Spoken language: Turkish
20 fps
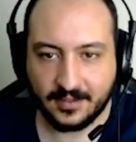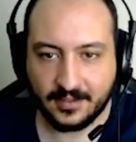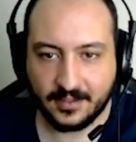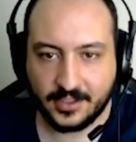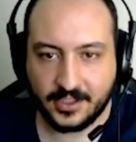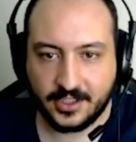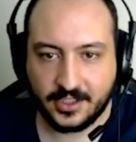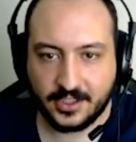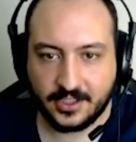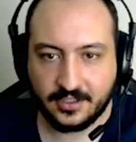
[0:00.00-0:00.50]

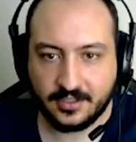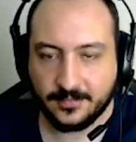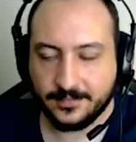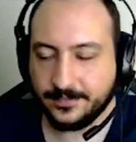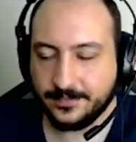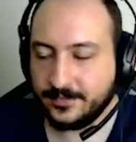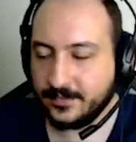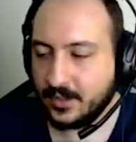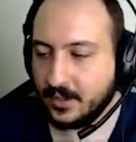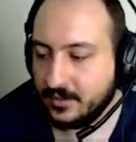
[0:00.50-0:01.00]
Şşş.
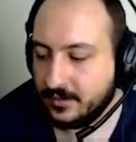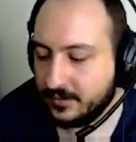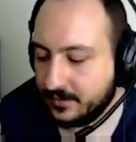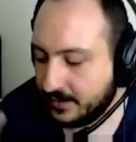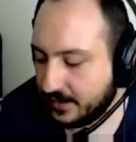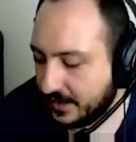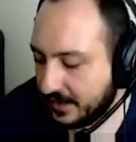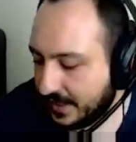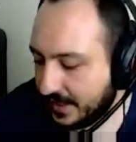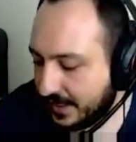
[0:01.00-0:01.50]

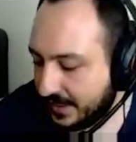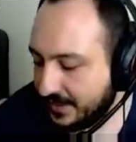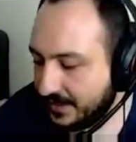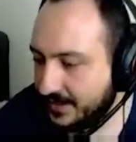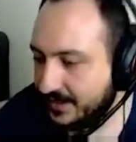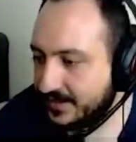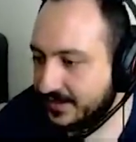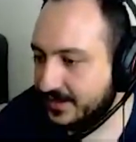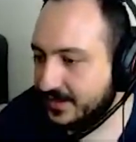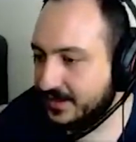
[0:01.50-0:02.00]

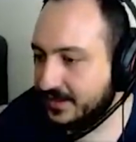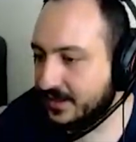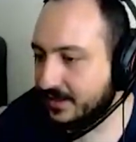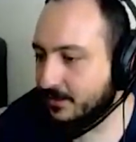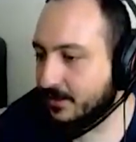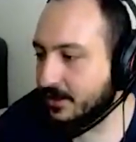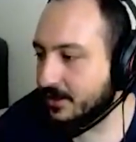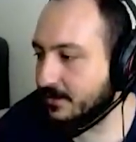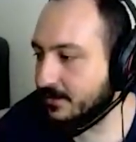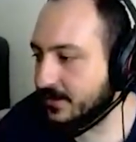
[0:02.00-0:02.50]
Ananı siktim
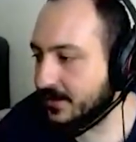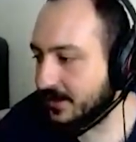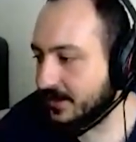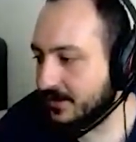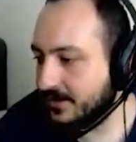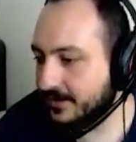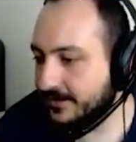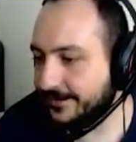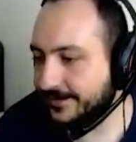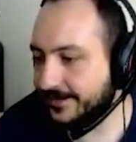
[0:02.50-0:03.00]
oğlum senin.